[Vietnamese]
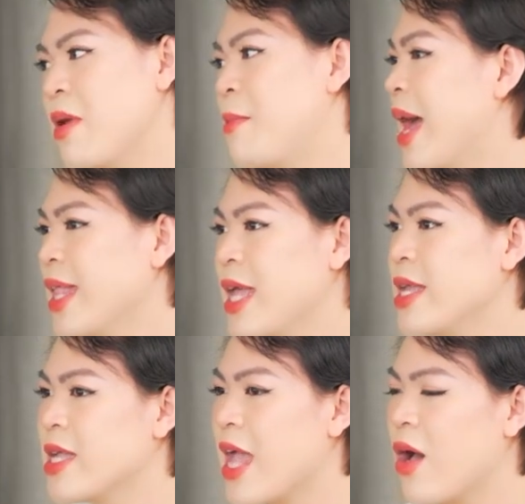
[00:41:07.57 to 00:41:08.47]
thông làm
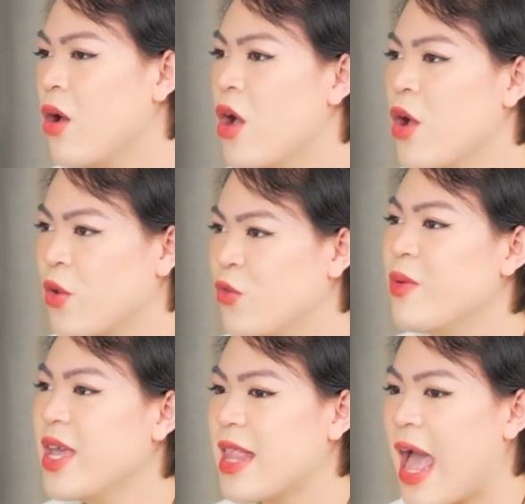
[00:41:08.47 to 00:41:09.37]
marketing như nào nói
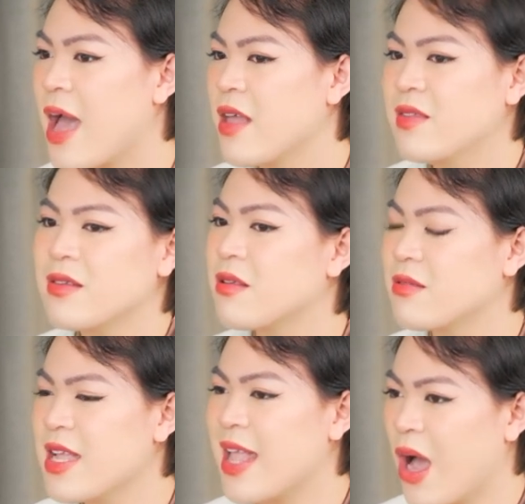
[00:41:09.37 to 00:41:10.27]
chung nghĩ là sự
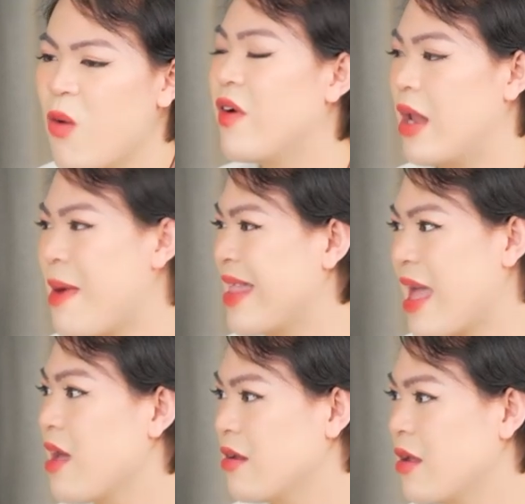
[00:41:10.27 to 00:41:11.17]
tự tin đấy không phải là bản
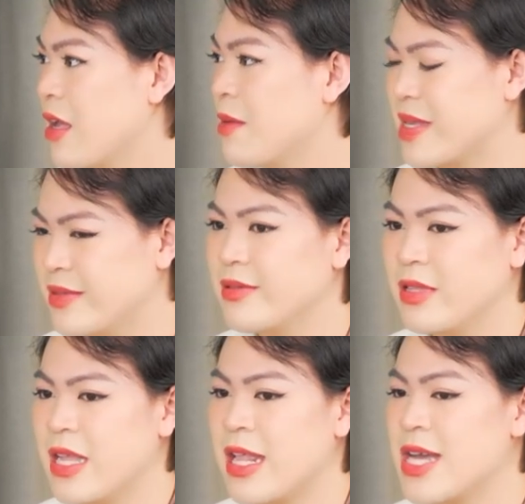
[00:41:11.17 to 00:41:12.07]
năng mà sự
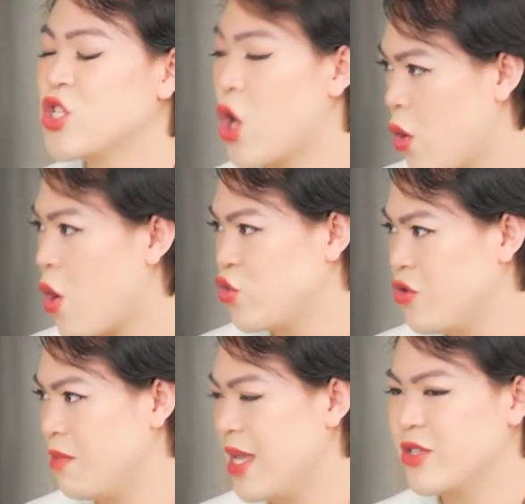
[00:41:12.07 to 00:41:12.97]
tự tin đấy là do có
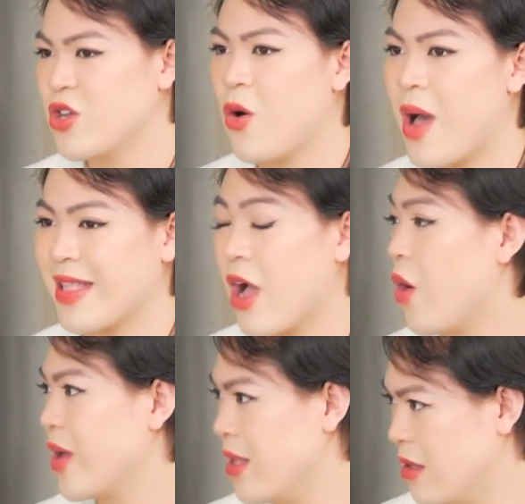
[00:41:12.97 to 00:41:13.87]
chuẩn bị do hoàng đã
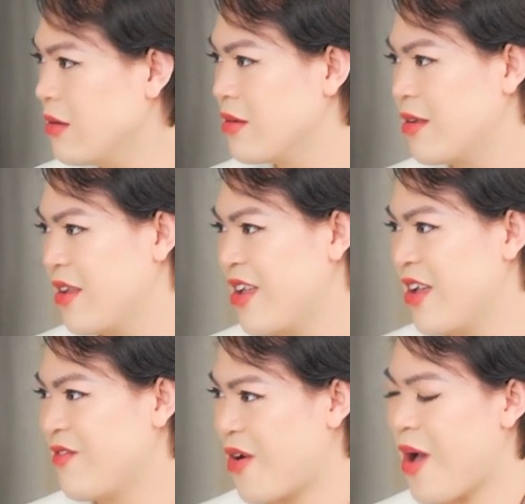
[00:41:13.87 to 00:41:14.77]
có kiến thức
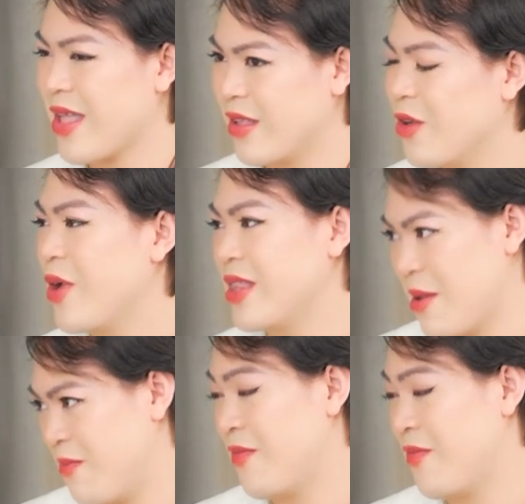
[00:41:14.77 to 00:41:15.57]
và hoàng đã được luyện tập